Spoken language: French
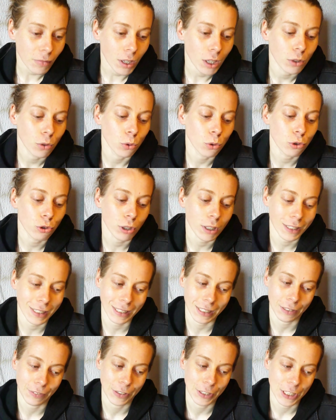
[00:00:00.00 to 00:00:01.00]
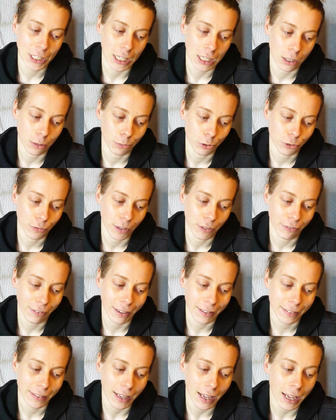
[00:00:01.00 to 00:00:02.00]
Donc je suis en train de réfléchir à comment je vais
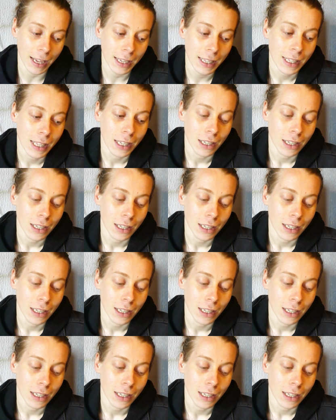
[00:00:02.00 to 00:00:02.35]
faire ça.